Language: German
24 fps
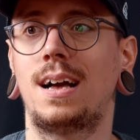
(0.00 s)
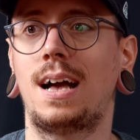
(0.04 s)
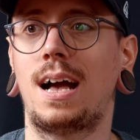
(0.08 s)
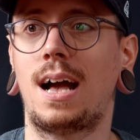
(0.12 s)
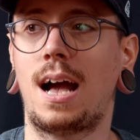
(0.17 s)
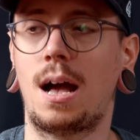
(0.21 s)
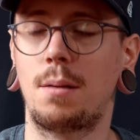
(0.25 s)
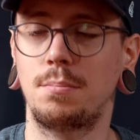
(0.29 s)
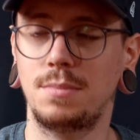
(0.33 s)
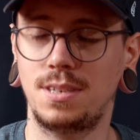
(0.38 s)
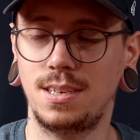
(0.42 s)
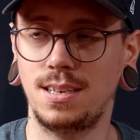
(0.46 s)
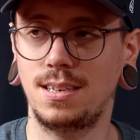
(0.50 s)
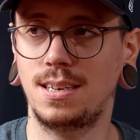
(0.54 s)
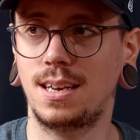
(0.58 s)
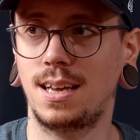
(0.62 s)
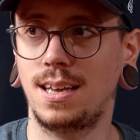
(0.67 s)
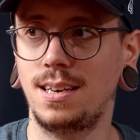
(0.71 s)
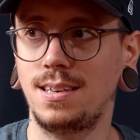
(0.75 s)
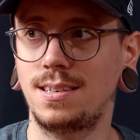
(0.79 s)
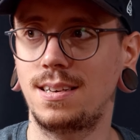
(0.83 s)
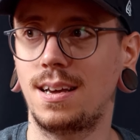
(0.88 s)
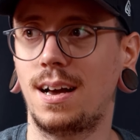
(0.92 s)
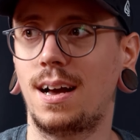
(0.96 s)
haben sie in der
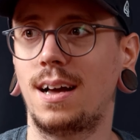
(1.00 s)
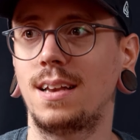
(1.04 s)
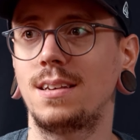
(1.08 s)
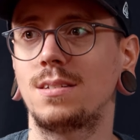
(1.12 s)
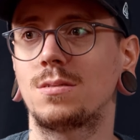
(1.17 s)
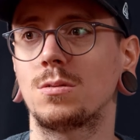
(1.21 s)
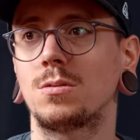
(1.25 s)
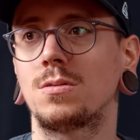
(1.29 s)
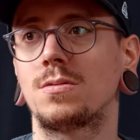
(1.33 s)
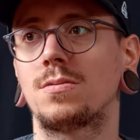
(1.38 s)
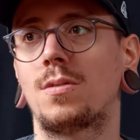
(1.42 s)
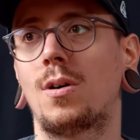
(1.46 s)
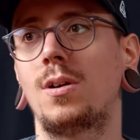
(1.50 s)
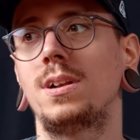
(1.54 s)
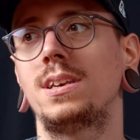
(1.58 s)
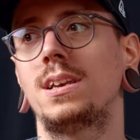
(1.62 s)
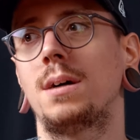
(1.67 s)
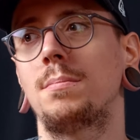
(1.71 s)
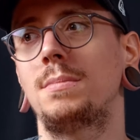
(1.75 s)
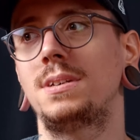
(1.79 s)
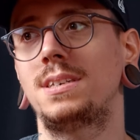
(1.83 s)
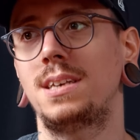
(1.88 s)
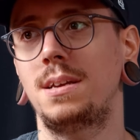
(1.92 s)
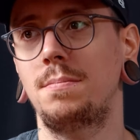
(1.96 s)
Hinterhand und wollen
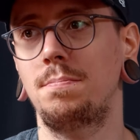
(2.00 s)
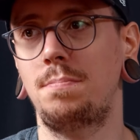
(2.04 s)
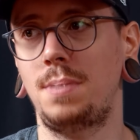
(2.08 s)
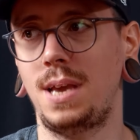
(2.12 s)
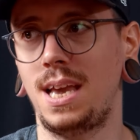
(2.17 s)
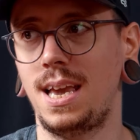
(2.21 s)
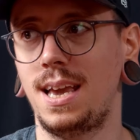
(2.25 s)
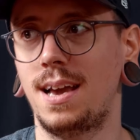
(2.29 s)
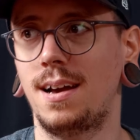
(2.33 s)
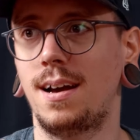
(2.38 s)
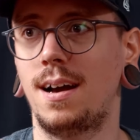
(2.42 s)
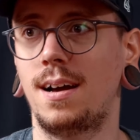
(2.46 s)
damit Ampere,